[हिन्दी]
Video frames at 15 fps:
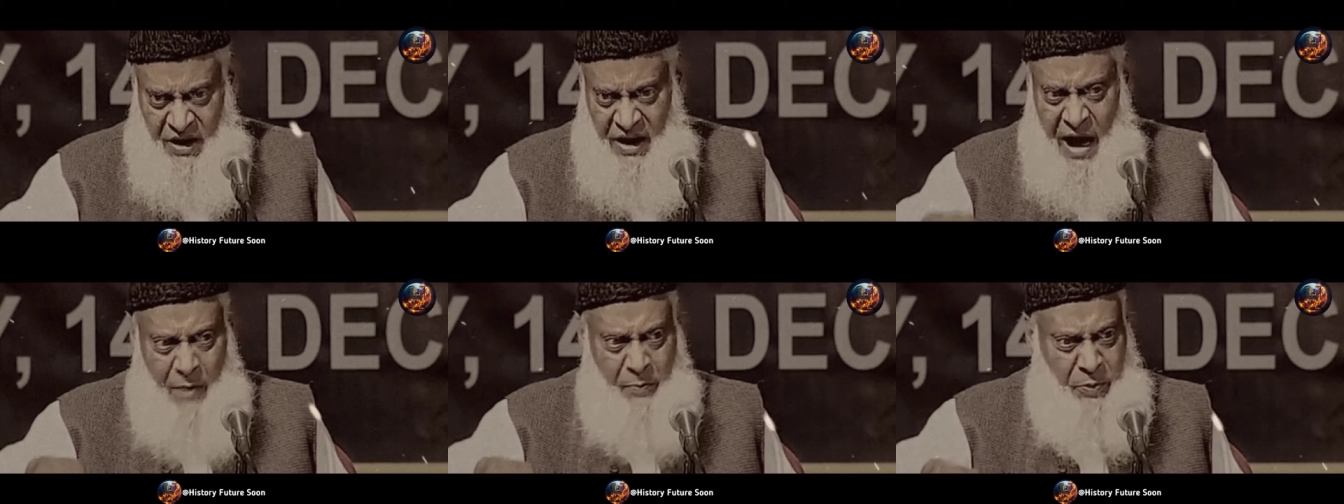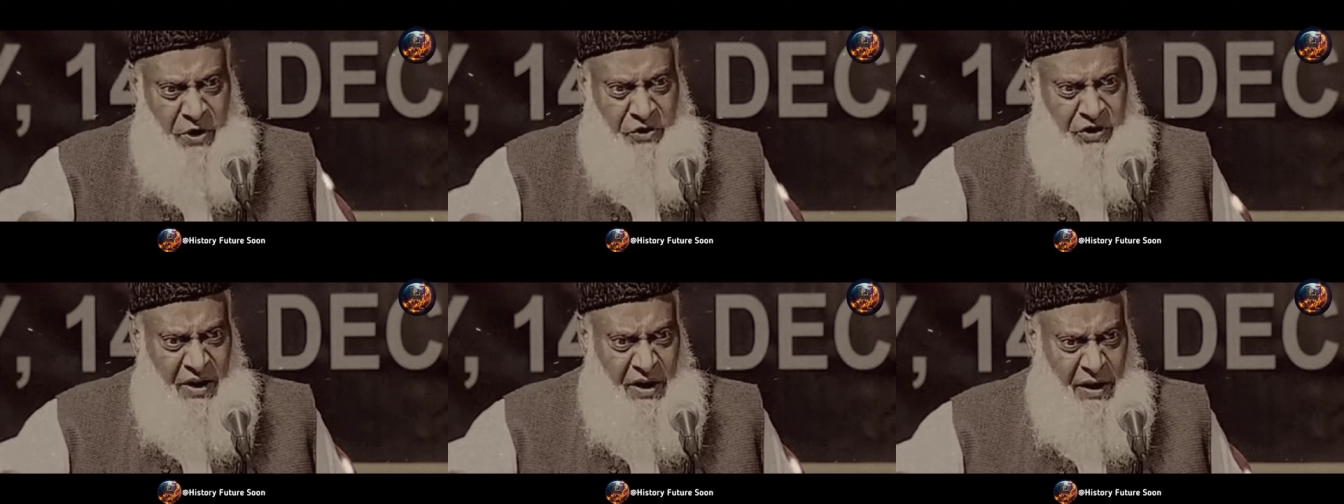
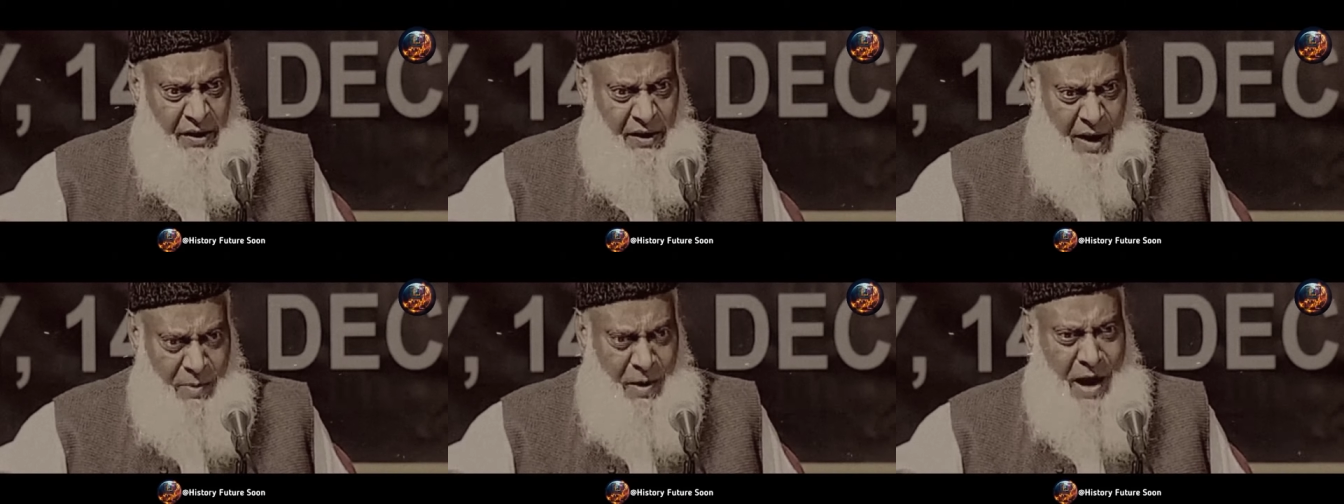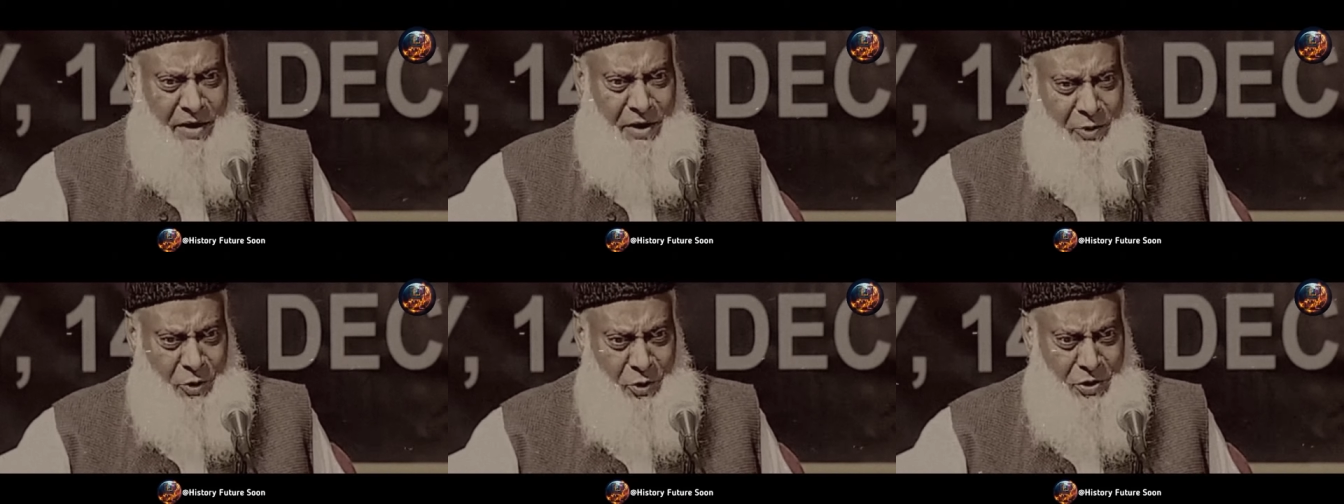सीआरपीसी
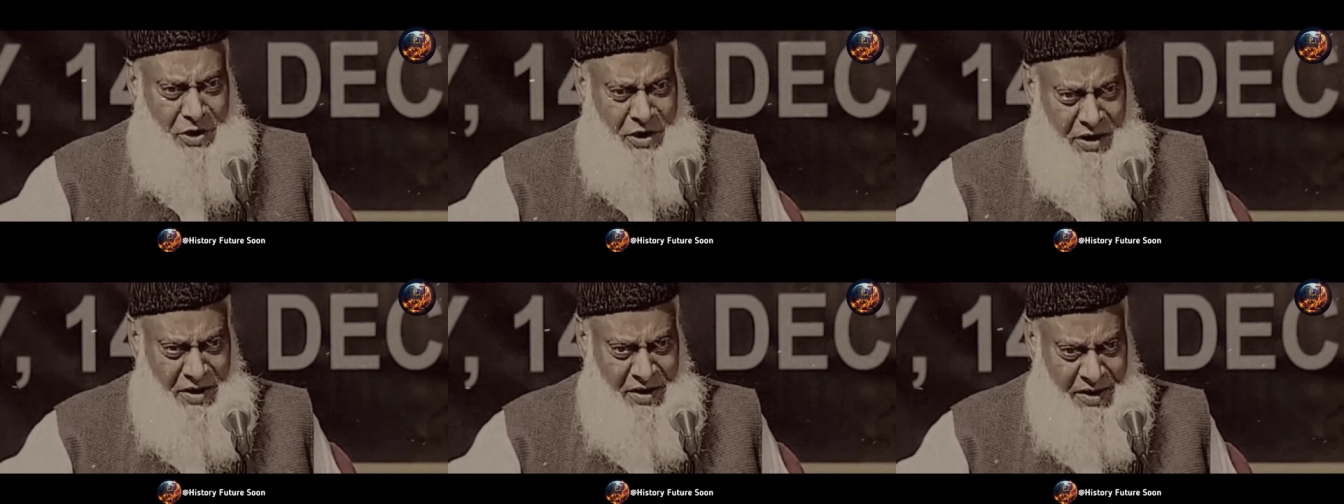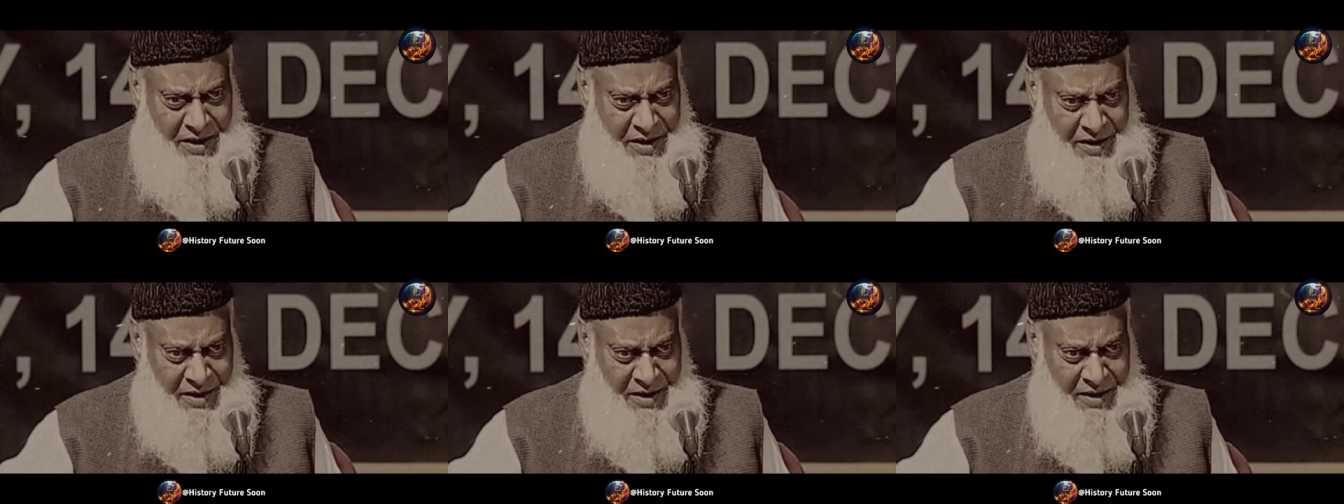हमारी होगी
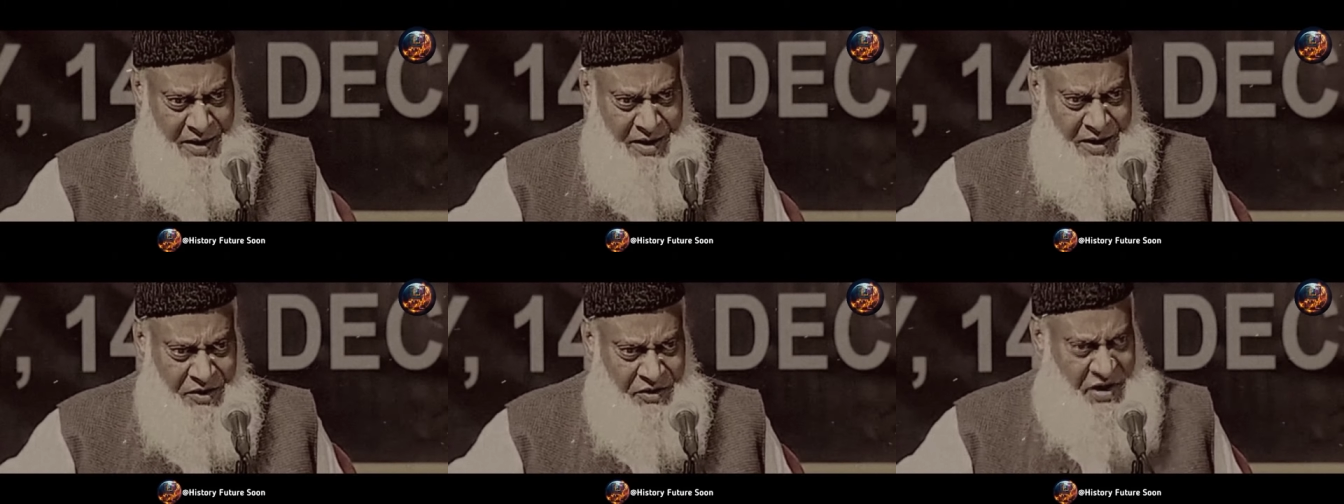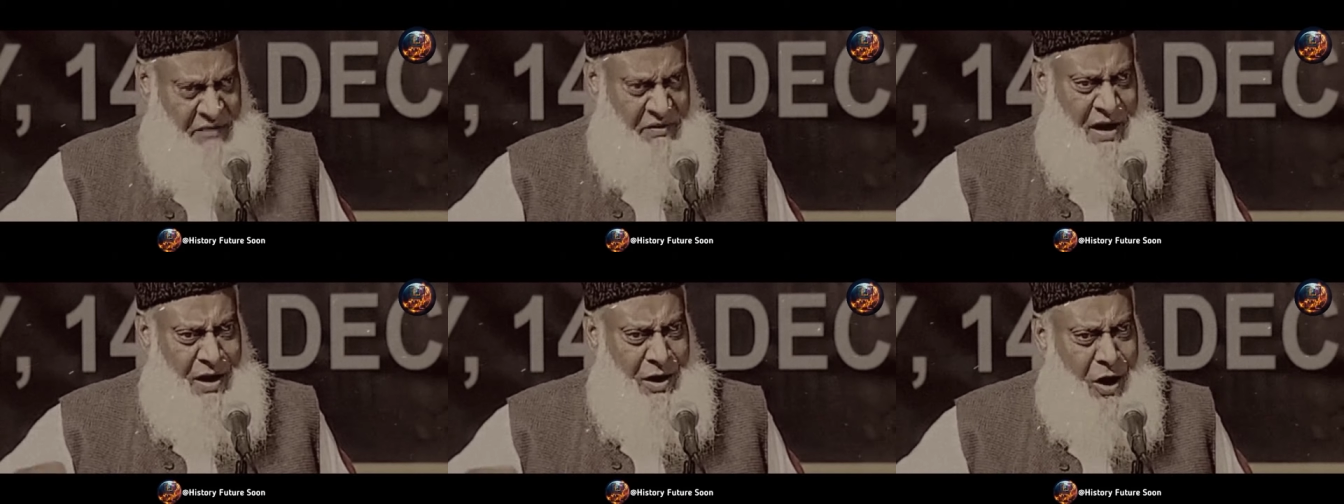
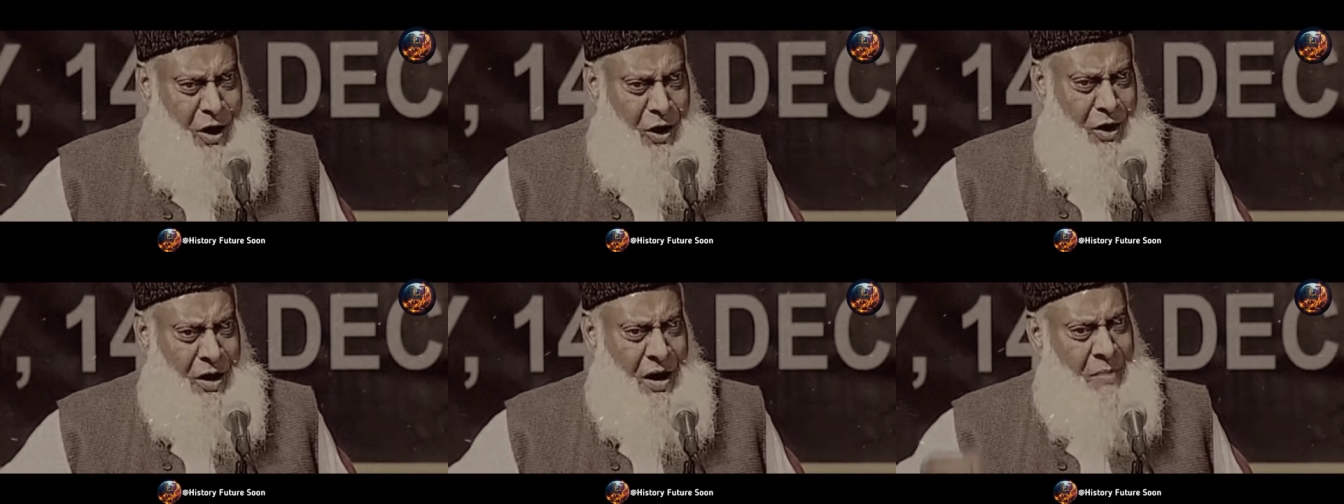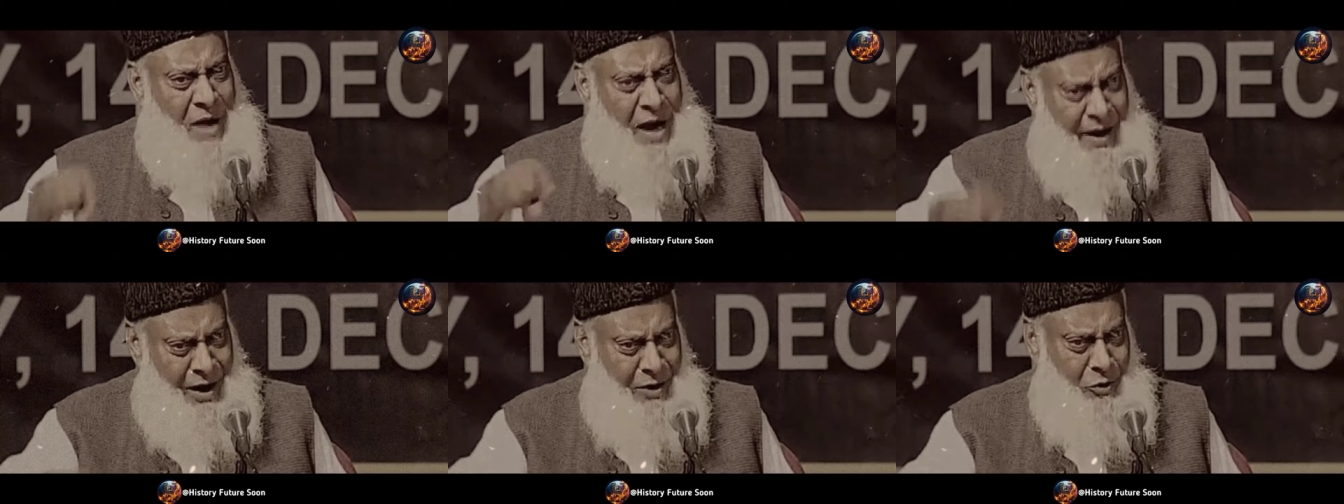सिविल लॉ
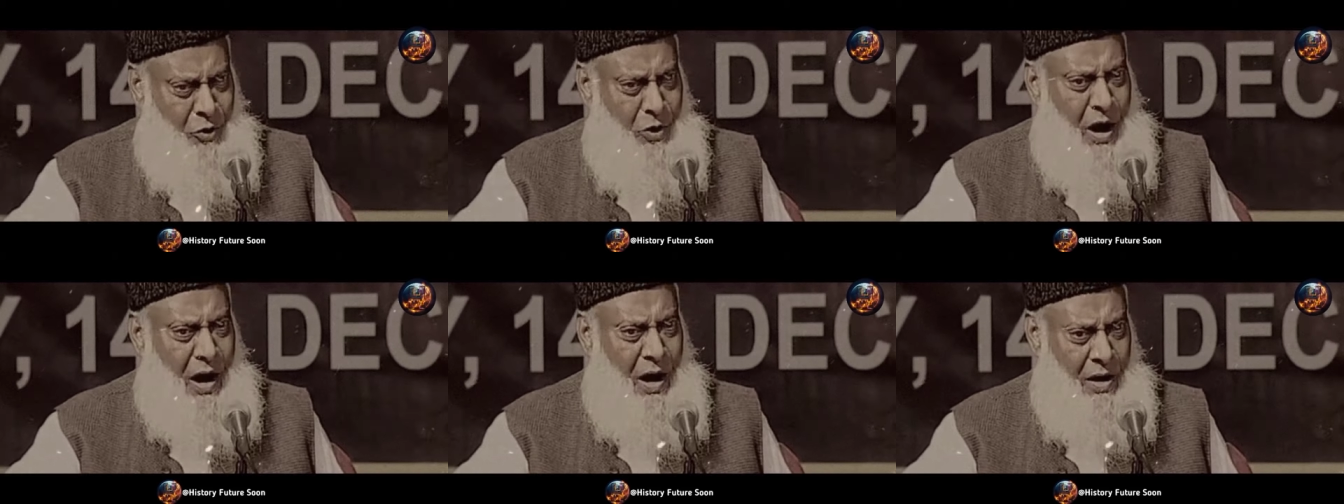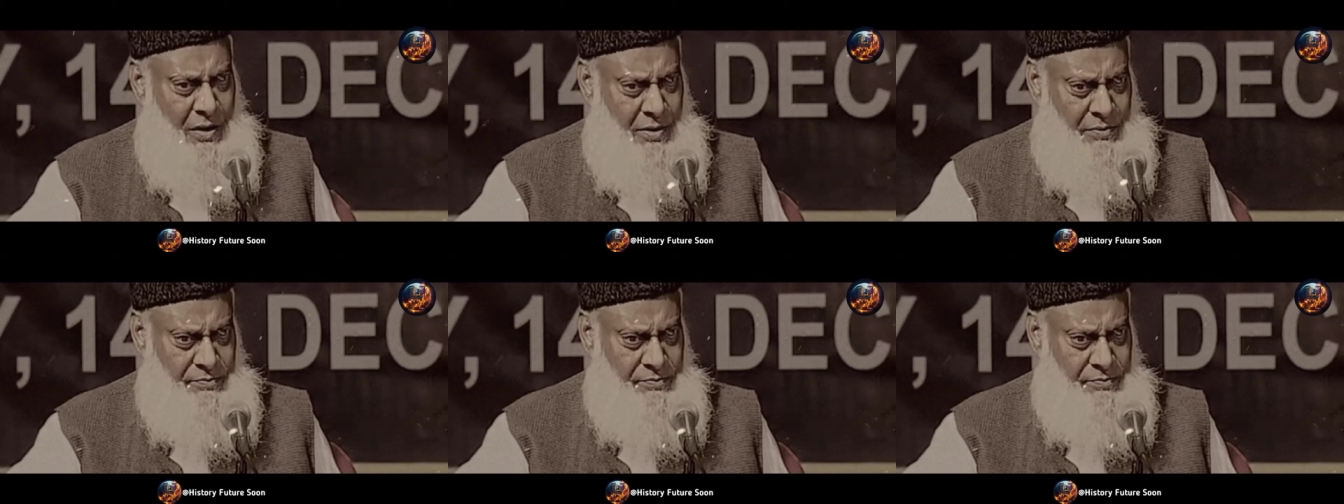हमारा होगा